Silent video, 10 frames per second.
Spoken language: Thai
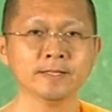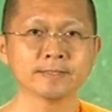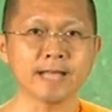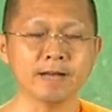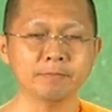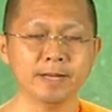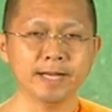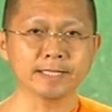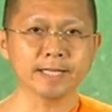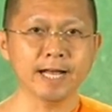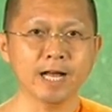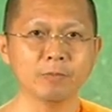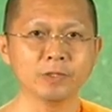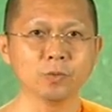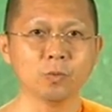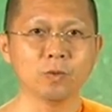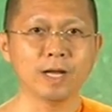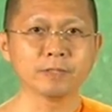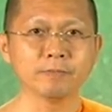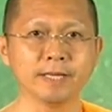สามารถก้าวไปสู่ควา
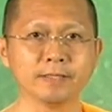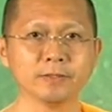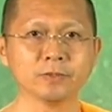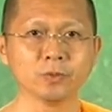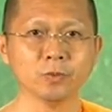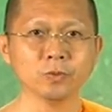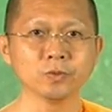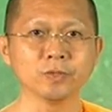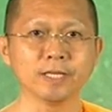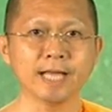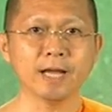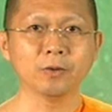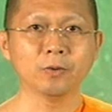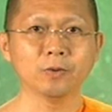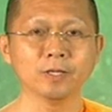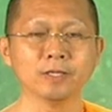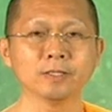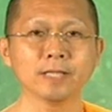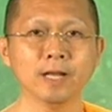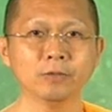มสำเร็จสูงสุดในทางโลก
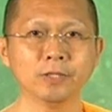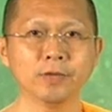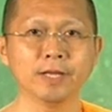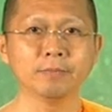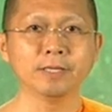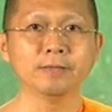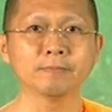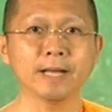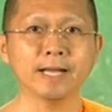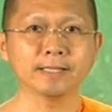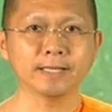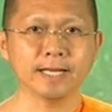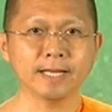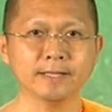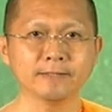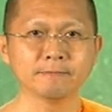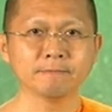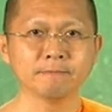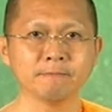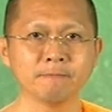เท่าที่ตัวเองพึงปรารถนา
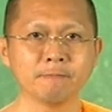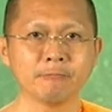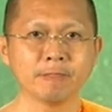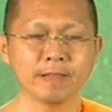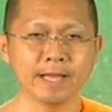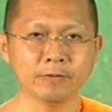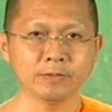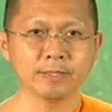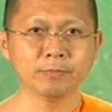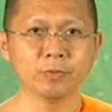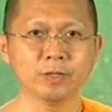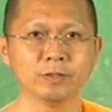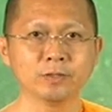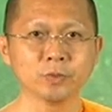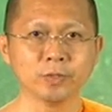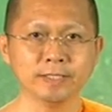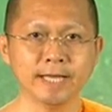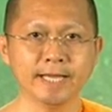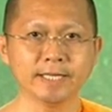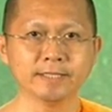แล้วจำนวนส่วนให
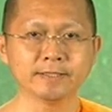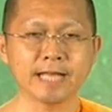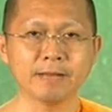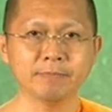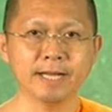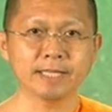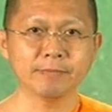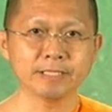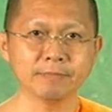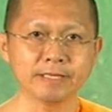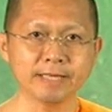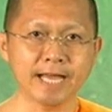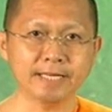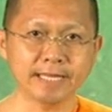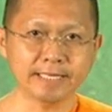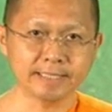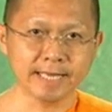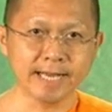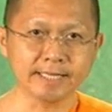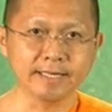ญ่คือสามารถทำให้สำเร็จได้ใน
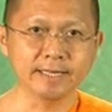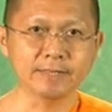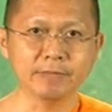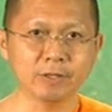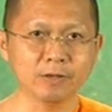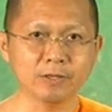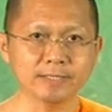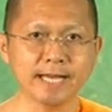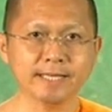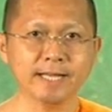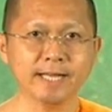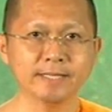ชาตินี้เลยไม่ต้องรอชาติหน้า